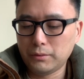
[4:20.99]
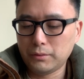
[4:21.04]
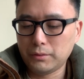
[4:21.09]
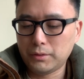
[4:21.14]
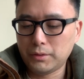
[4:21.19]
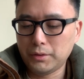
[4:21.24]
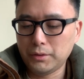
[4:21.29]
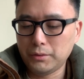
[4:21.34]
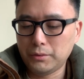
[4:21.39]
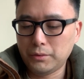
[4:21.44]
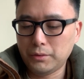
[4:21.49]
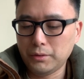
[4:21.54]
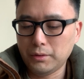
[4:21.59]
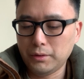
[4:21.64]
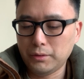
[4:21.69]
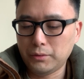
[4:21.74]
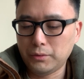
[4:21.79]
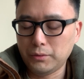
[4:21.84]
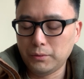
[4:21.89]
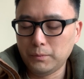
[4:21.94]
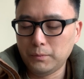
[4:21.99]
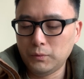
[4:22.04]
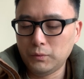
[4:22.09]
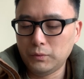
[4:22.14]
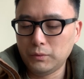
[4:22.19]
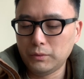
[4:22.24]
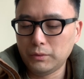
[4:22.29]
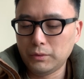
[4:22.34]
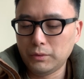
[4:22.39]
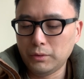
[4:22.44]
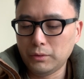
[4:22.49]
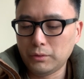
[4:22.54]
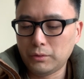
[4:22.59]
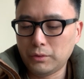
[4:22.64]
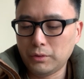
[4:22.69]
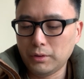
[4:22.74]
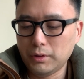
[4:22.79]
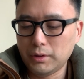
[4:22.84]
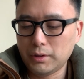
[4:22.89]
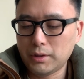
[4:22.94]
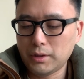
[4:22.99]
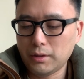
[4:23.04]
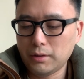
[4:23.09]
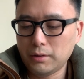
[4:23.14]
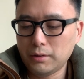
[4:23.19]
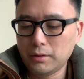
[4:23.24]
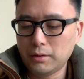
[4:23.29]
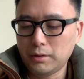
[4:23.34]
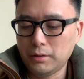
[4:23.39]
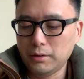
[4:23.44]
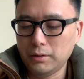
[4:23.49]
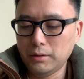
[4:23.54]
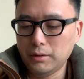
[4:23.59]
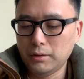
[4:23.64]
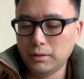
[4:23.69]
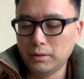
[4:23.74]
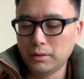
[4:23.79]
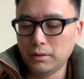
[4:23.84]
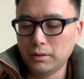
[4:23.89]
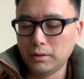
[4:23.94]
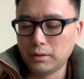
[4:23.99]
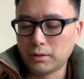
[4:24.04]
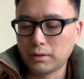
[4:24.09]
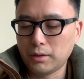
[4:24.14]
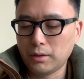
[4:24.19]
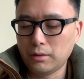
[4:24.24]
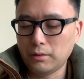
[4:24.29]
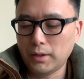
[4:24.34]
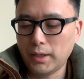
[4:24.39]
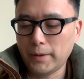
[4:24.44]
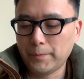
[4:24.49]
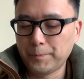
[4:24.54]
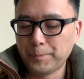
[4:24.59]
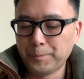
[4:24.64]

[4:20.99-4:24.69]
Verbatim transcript: 既去了许穆，又去了张合、高览，